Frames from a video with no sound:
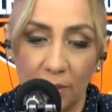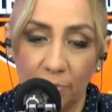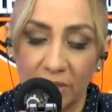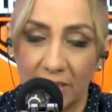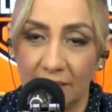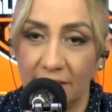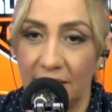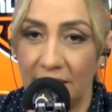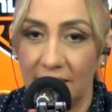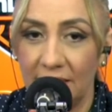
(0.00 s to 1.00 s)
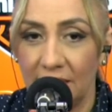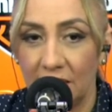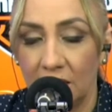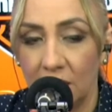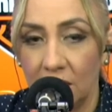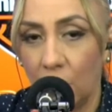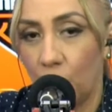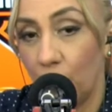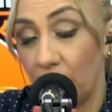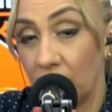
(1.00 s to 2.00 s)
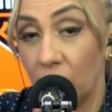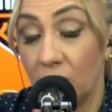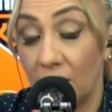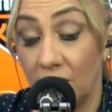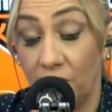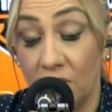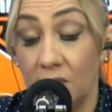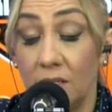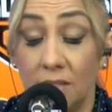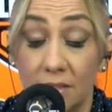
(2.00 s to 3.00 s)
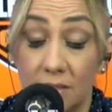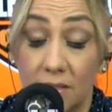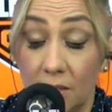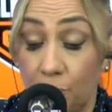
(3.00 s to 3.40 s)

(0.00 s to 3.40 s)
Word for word: a pesar de, de los momentos tan difíciles que